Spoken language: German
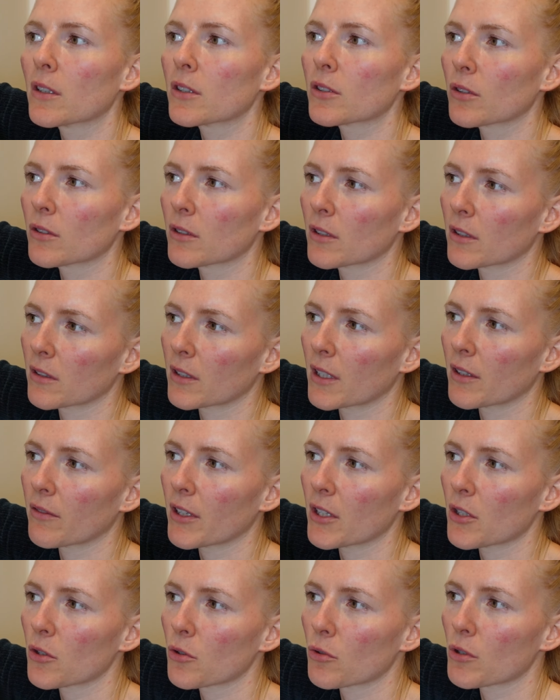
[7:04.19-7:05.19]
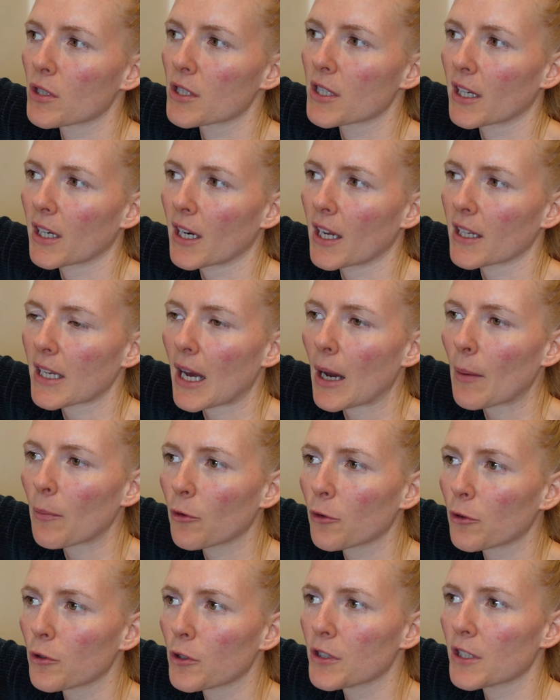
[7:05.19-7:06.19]
sondern eventuell dann gleich
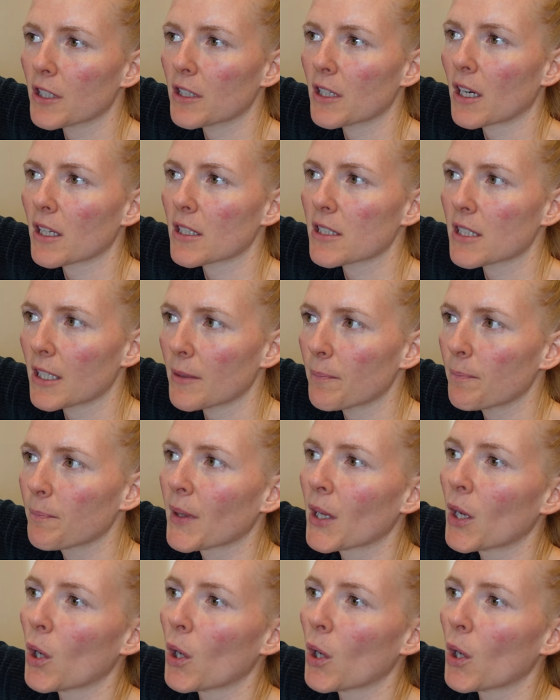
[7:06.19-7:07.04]
abfüllen, je nachdem.